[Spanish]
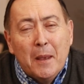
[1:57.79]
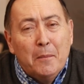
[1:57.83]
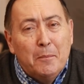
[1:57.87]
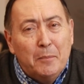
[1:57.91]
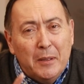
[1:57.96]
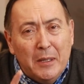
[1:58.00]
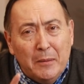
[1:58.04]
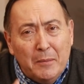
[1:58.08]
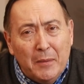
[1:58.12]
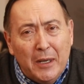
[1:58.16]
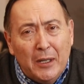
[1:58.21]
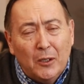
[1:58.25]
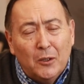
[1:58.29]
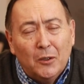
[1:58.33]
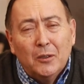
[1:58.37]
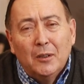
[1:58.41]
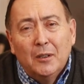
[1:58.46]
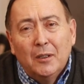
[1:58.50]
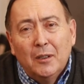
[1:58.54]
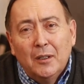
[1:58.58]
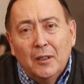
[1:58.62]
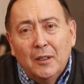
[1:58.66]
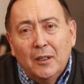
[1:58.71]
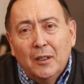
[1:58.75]
Primero,
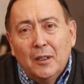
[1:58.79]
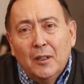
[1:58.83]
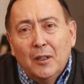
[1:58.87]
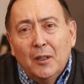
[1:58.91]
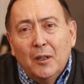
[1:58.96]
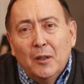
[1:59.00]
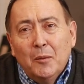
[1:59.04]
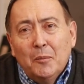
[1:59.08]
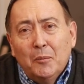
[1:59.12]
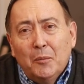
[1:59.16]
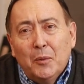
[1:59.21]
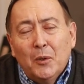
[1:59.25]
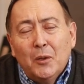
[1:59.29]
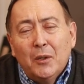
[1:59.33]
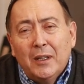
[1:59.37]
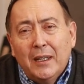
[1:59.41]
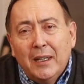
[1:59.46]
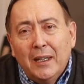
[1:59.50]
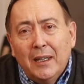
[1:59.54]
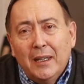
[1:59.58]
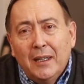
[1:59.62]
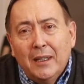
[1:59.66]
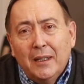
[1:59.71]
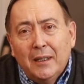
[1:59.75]

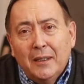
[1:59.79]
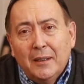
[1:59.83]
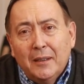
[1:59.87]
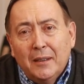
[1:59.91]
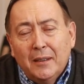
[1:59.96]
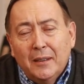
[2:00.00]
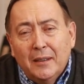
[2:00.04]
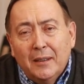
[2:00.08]
porque